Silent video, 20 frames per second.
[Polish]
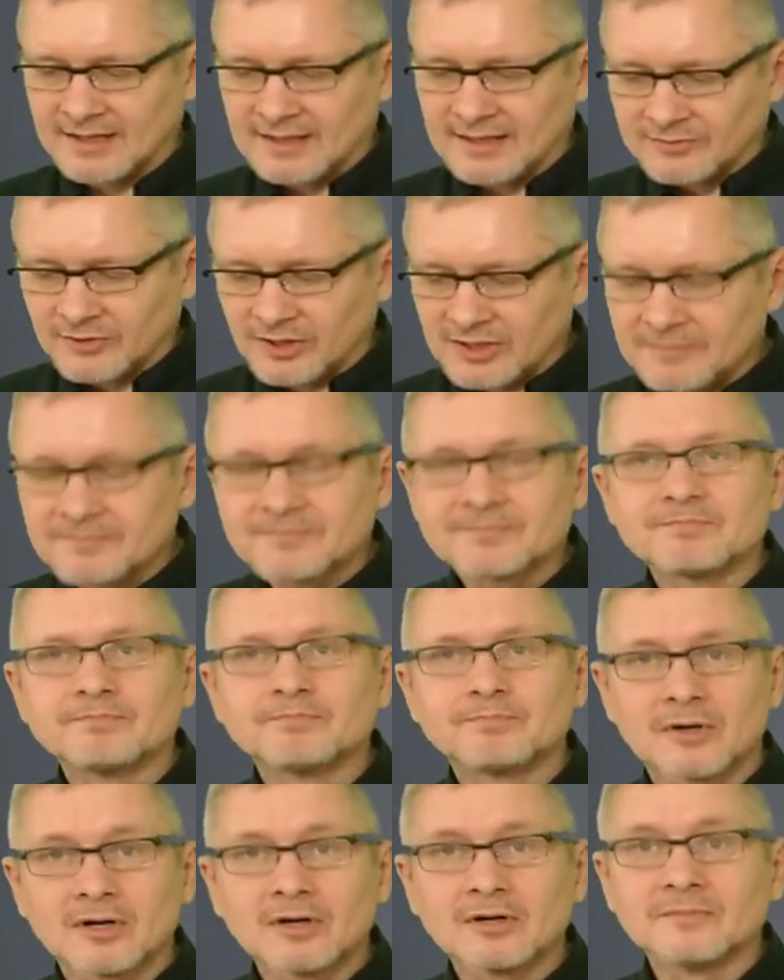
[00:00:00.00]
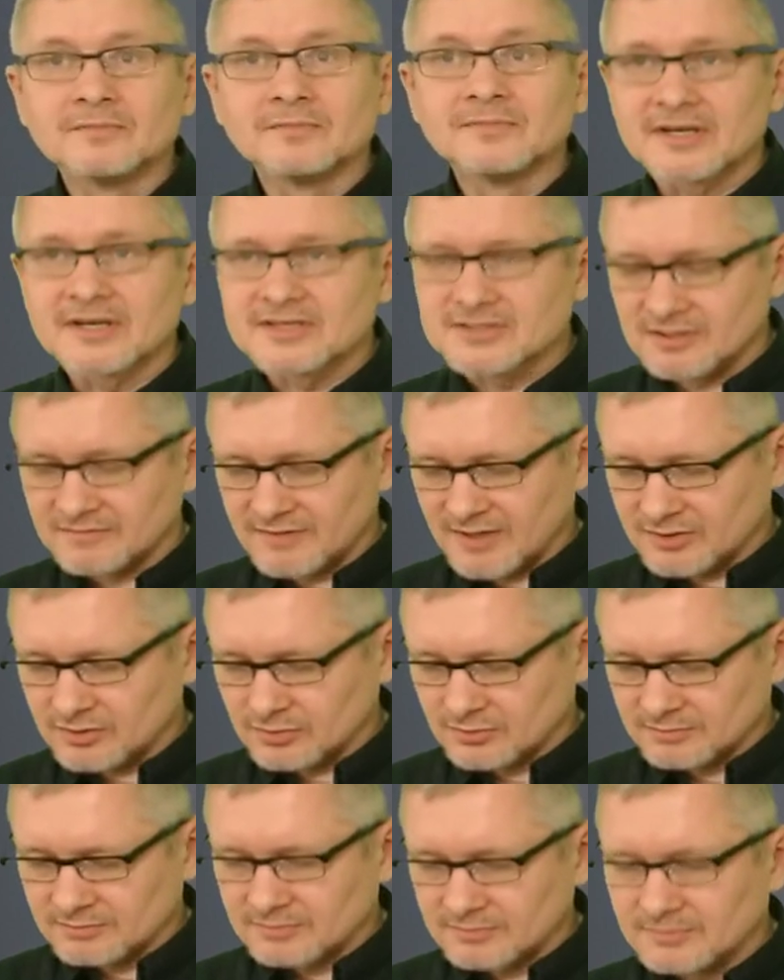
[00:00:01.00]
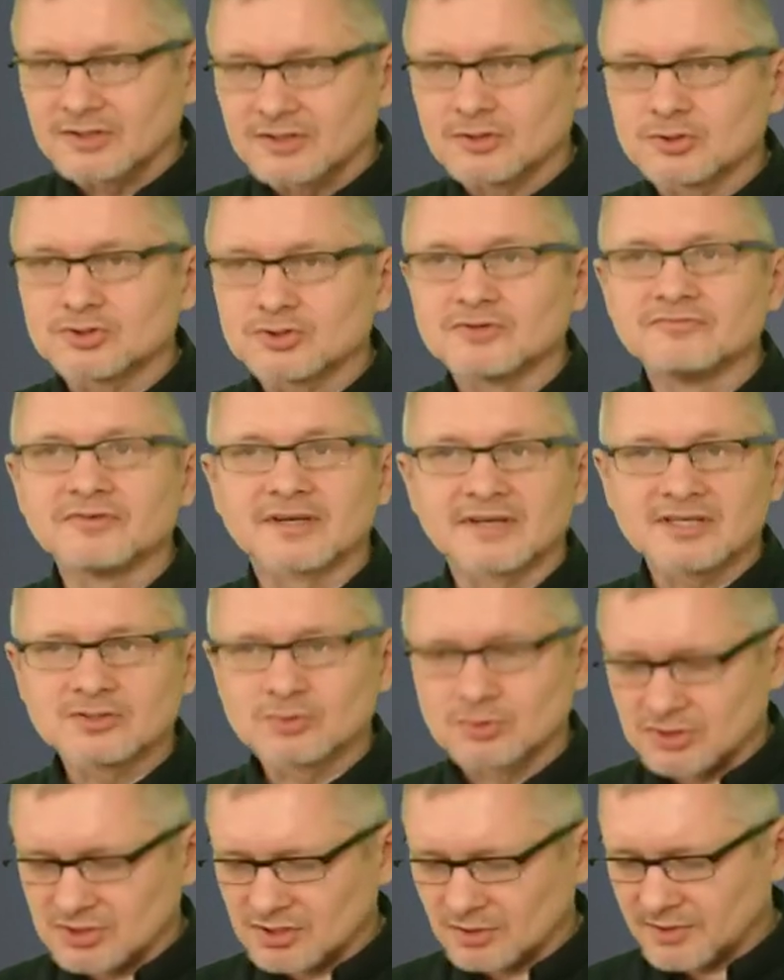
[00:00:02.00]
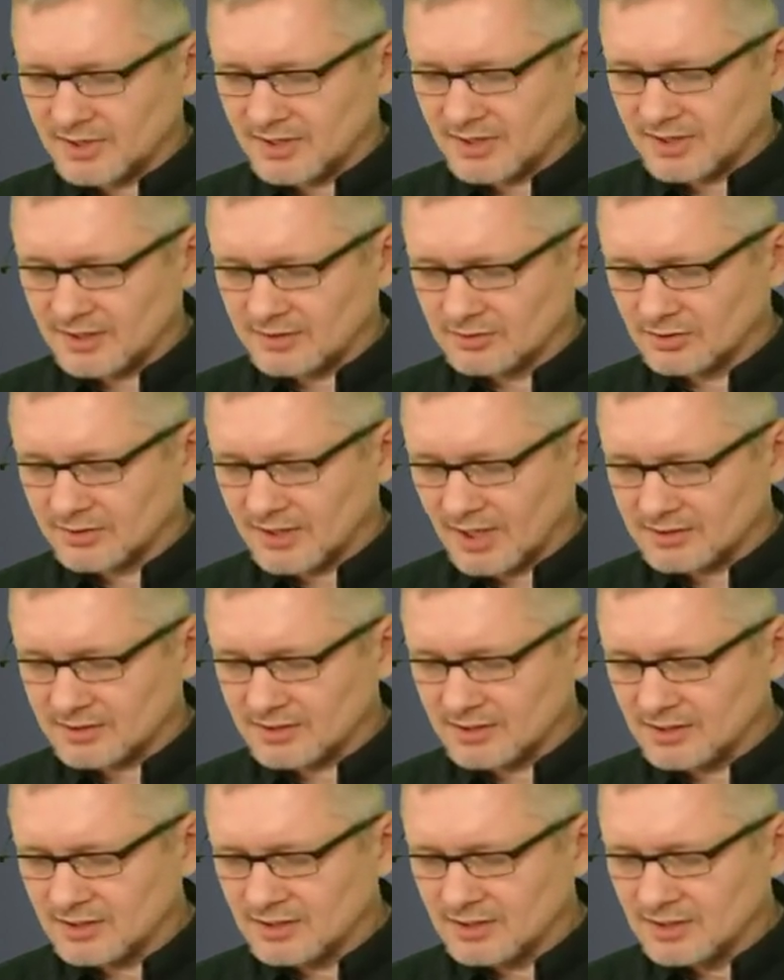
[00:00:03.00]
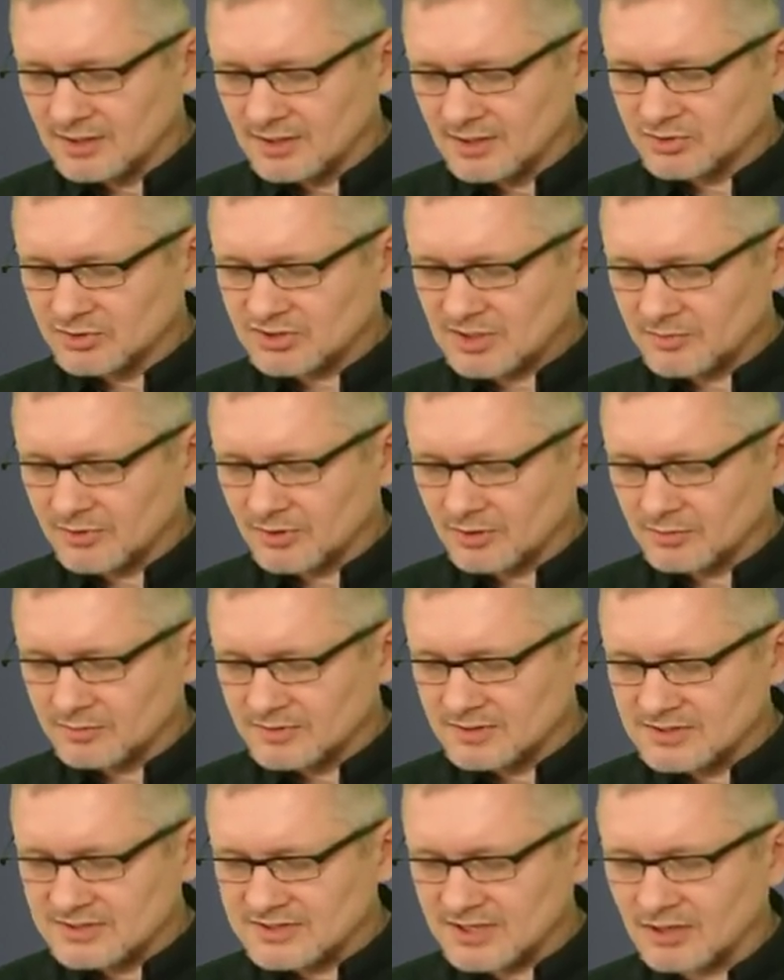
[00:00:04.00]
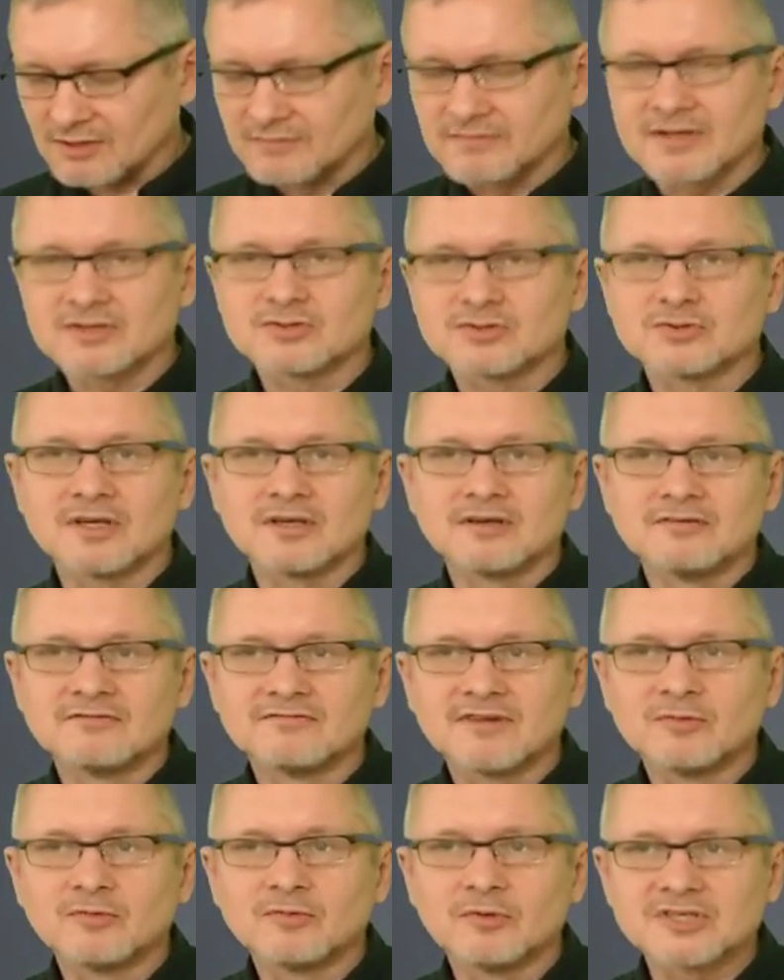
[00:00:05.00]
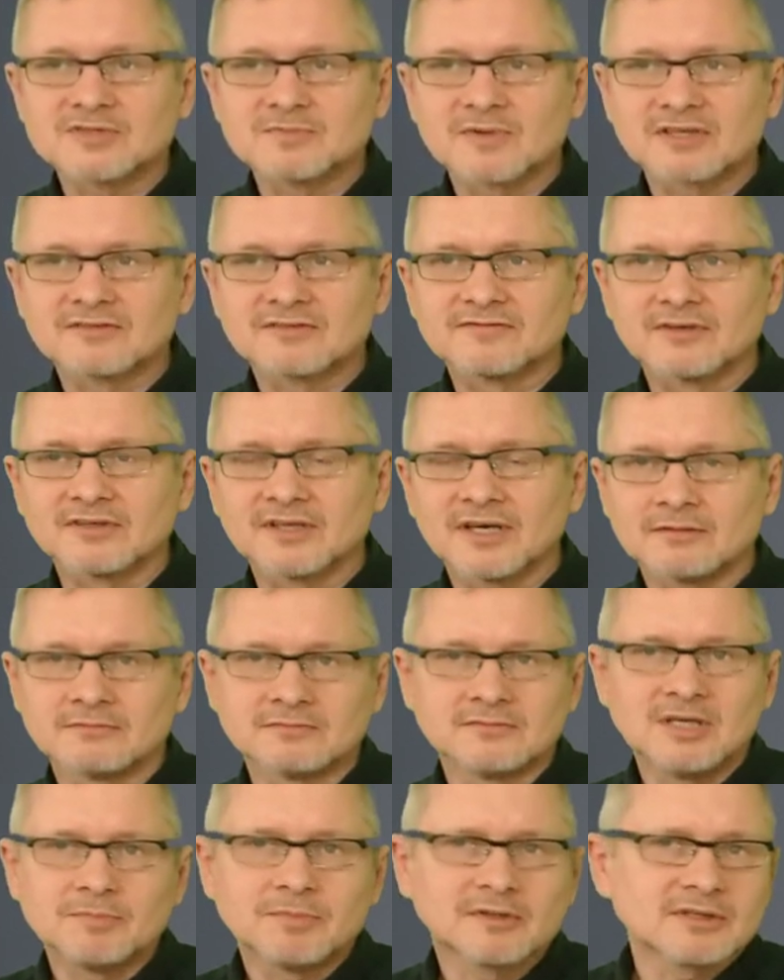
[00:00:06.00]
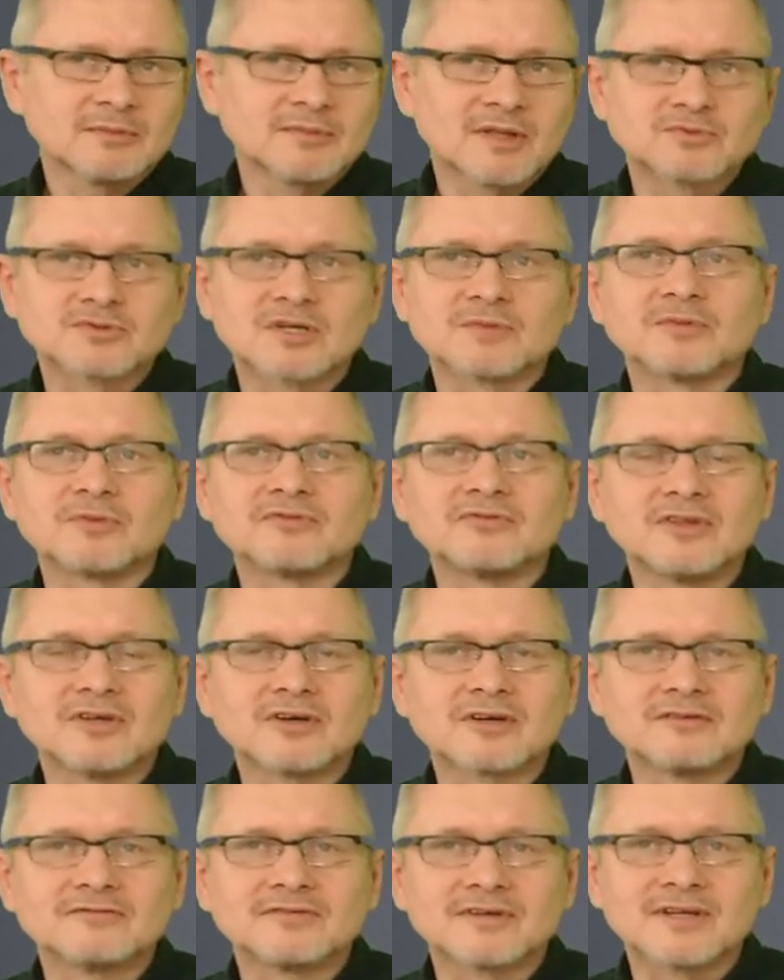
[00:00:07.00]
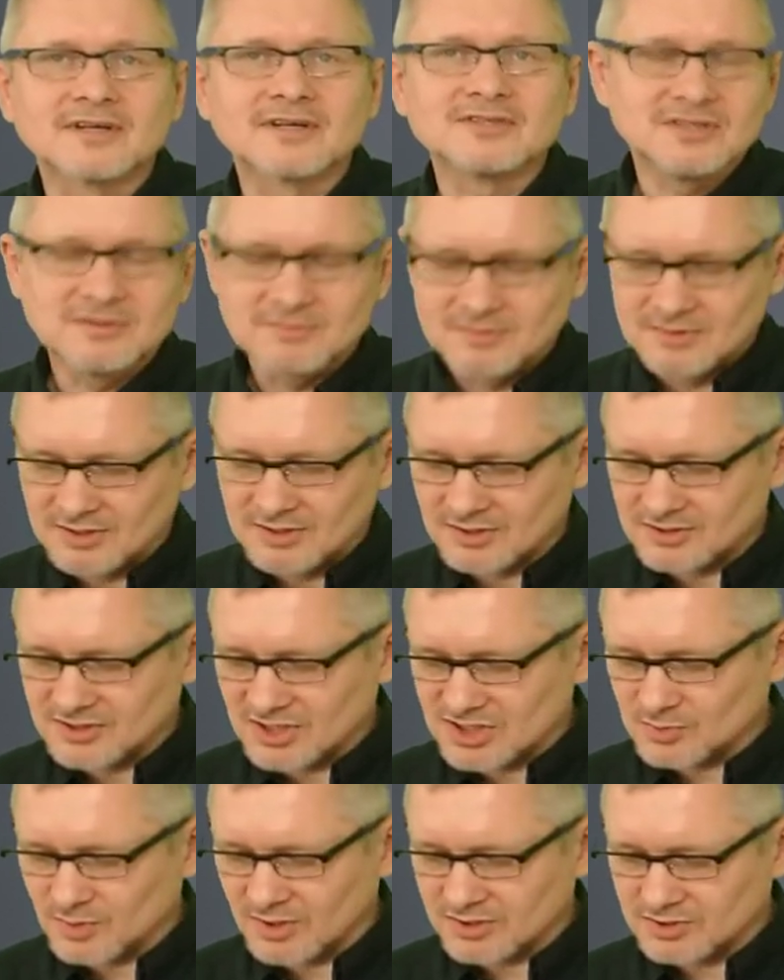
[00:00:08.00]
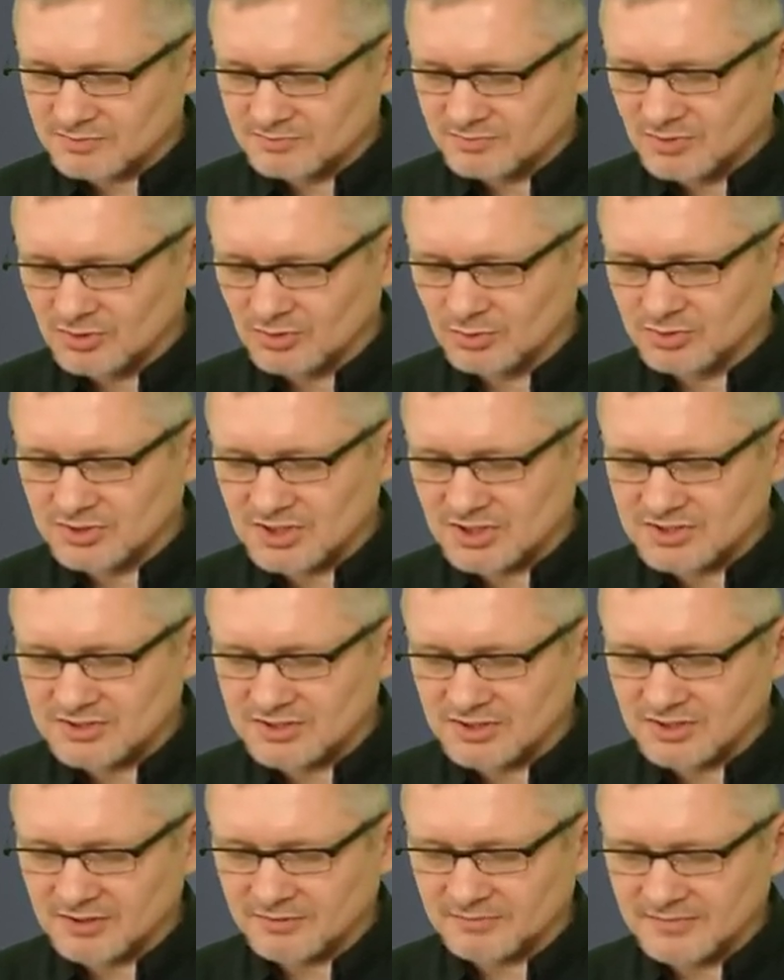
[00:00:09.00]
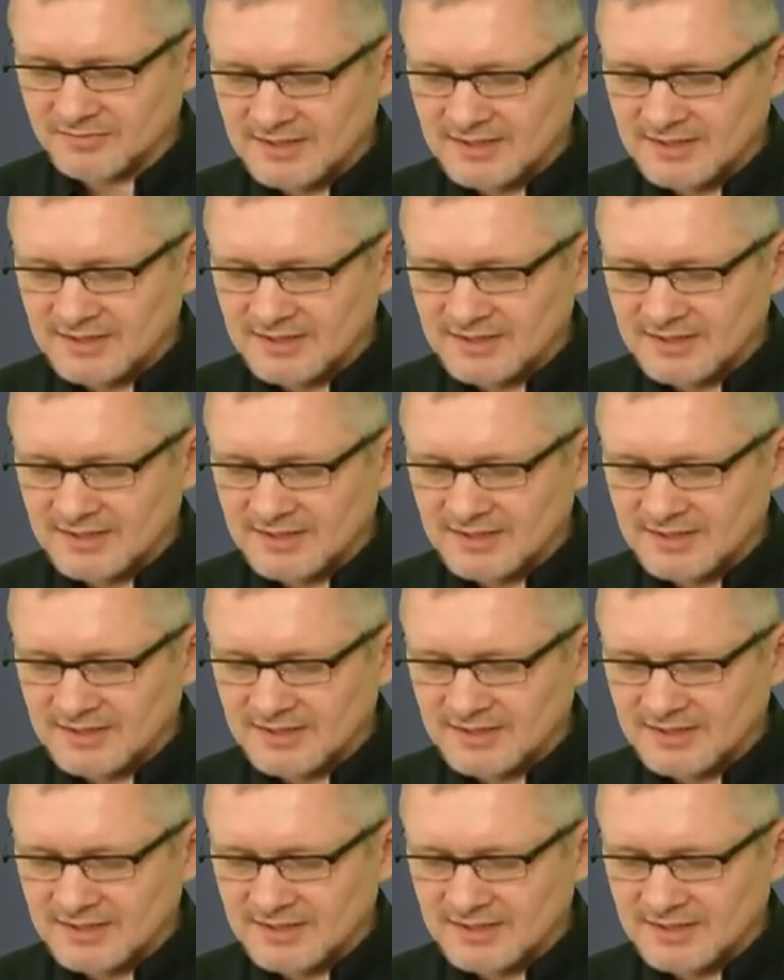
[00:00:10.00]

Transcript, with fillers: No i po narysowaniu jakiegoś wykresu czy zrobienia notatki, możemy ją zachować tutaj w albumie smartfona, a potem na przykład po wideokonferencji rozesłać uczestnikom.